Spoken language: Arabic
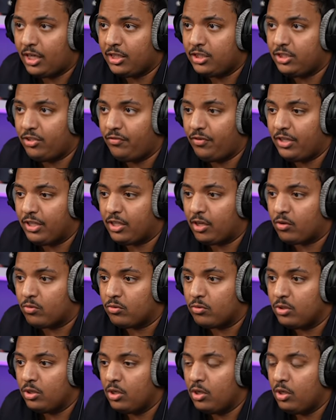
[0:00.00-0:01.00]
تشوفني ترى
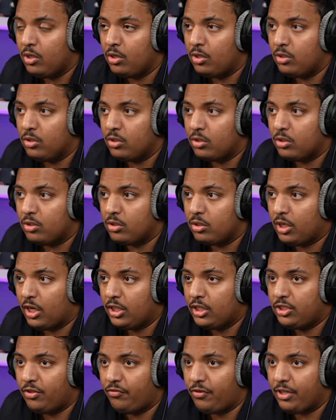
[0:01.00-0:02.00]
راح
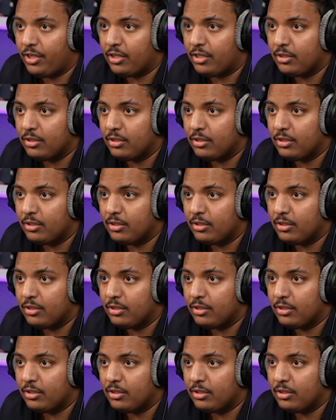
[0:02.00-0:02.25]
تشوفني